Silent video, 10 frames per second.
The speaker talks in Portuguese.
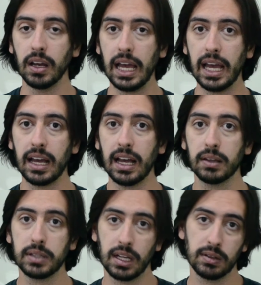É,
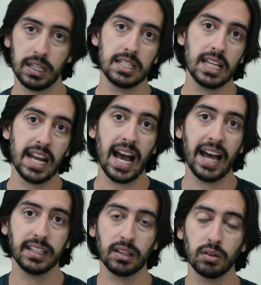a, terceira
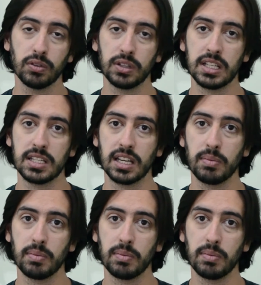errata que eu vou trazer